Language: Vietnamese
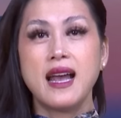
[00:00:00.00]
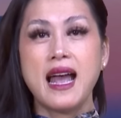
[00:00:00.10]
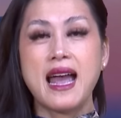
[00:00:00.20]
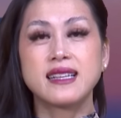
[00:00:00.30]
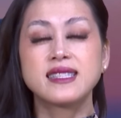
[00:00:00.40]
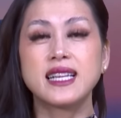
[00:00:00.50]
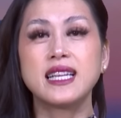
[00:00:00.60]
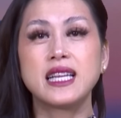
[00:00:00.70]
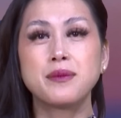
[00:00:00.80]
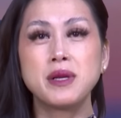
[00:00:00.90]
Hãng xe
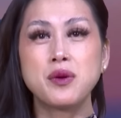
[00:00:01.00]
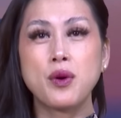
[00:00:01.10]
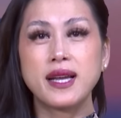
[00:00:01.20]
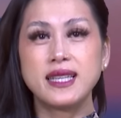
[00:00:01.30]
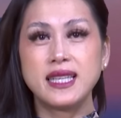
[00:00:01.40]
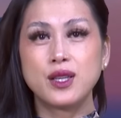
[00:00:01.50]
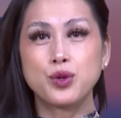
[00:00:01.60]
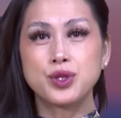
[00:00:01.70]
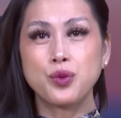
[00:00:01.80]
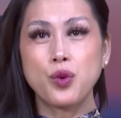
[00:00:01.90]
điện BYD
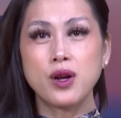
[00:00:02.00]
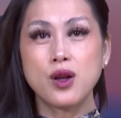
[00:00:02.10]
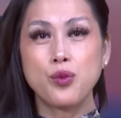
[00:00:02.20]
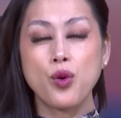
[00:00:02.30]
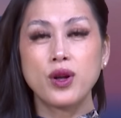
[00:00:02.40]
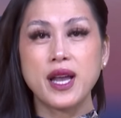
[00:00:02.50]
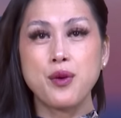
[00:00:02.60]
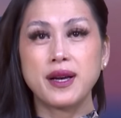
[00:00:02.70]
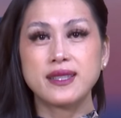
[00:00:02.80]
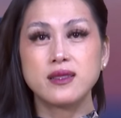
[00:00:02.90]
của Trung Quốc công bố kế
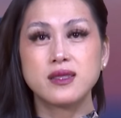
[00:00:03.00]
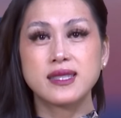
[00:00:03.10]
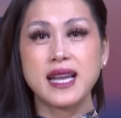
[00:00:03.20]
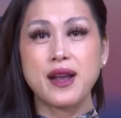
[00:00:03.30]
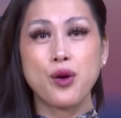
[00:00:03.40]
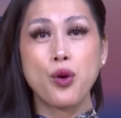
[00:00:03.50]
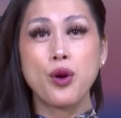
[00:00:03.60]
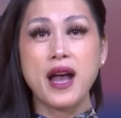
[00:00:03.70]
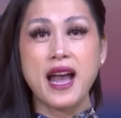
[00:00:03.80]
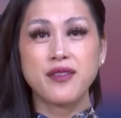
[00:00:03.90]
hoạch đưa xe
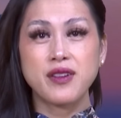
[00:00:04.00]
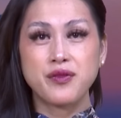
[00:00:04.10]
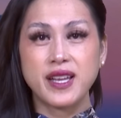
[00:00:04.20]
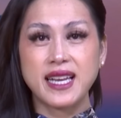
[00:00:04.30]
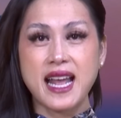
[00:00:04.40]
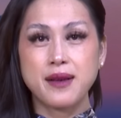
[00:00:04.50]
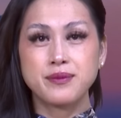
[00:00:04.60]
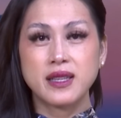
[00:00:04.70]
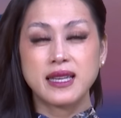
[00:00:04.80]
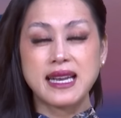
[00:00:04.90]
ồ ạt vào Việt Nam,
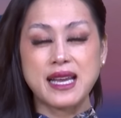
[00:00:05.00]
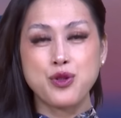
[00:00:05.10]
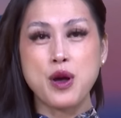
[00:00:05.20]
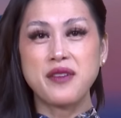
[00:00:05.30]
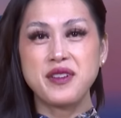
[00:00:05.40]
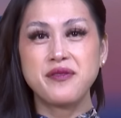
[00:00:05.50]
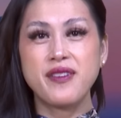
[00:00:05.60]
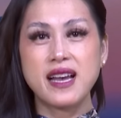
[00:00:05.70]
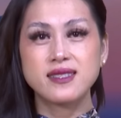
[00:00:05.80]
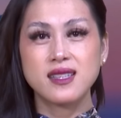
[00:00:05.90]
đe dọa
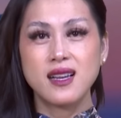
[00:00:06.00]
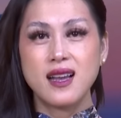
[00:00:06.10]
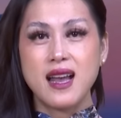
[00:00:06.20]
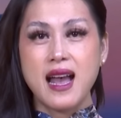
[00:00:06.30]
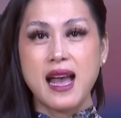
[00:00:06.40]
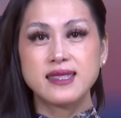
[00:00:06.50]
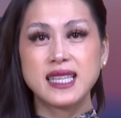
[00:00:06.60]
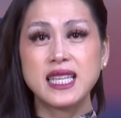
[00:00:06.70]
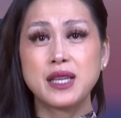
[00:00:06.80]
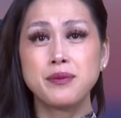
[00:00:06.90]
VinFast. Hãng
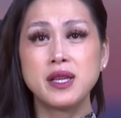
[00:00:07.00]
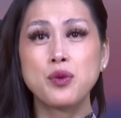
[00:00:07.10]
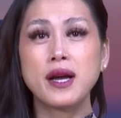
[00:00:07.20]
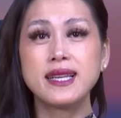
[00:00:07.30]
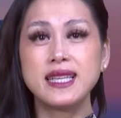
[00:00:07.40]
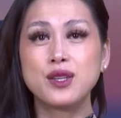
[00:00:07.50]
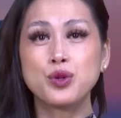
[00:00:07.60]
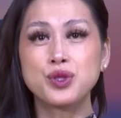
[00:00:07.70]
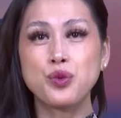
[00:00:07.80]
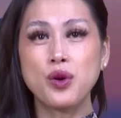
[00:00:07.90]
xe điện BYD
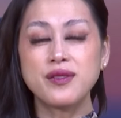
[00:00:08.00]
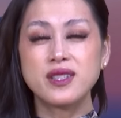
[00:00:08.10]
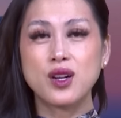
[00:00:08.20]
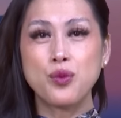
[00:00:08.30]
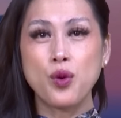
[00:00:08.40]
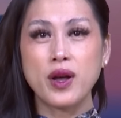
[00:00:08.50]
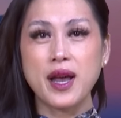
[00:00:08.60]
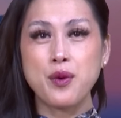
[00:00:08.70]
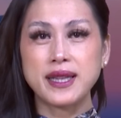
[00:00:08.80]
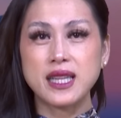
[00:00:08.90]
của Trung Quốc vừa công bố
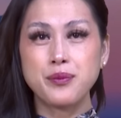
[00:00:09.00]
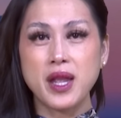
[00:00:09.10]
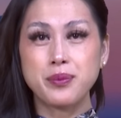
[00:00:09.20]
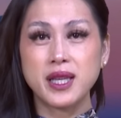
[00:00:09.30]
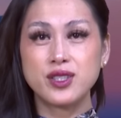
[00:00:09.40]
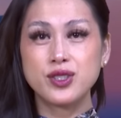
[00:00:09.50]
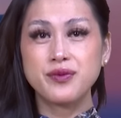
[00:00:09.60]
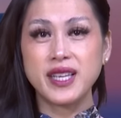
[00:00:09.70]
kế hoạch thâm nhập thị trường